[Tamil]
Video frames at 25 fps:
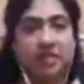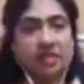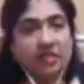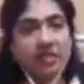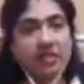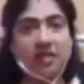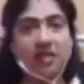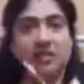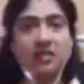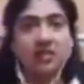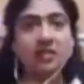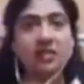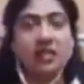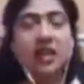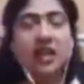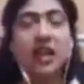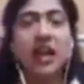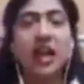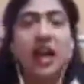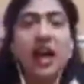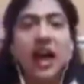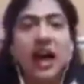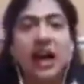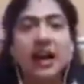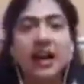ஒரு ஏஜிங் தெரிஞ்சது
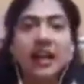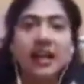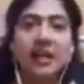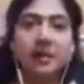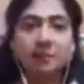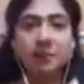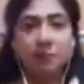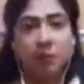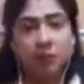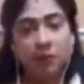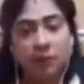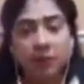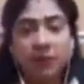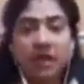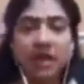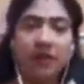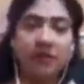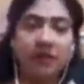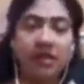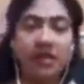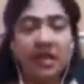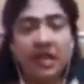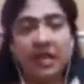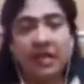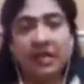ஆனால் இப்போ
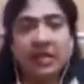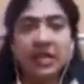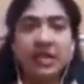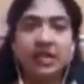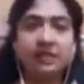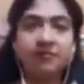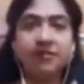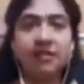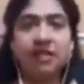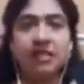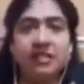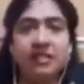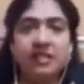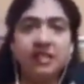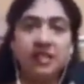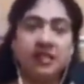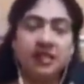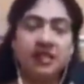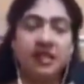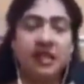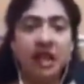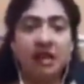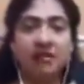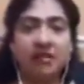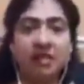உண்மையாகவே எனக்கே டிஃப்ரென்ஸ்
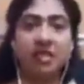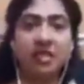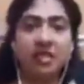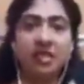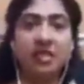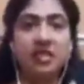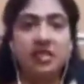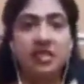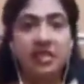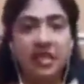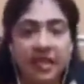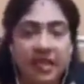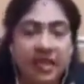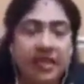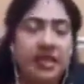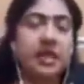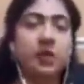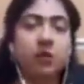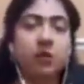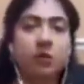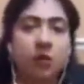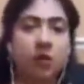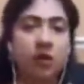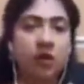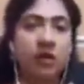தெரியுது நான் வந்துட்டு
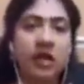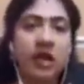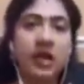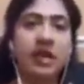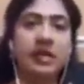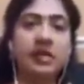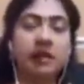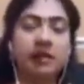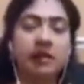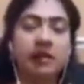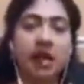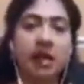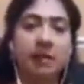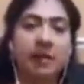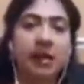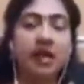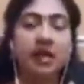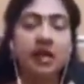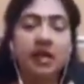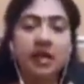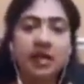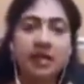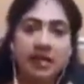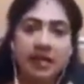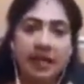டெய்லி ஒரு நாள்
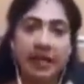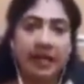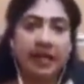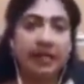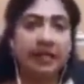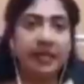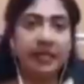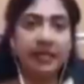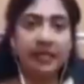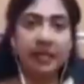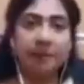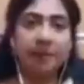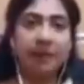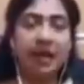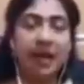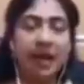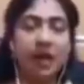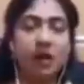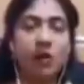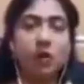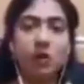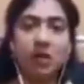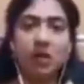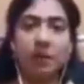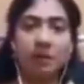தவறாமல் நைட் இந்த
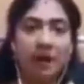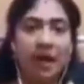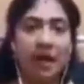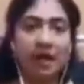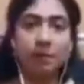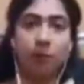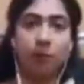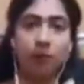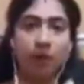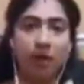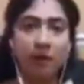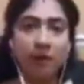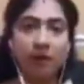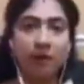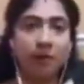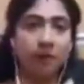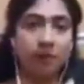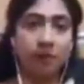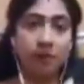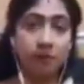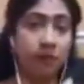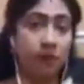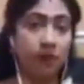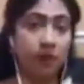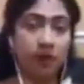பலாக்கொட்டை பேக் போடாமல்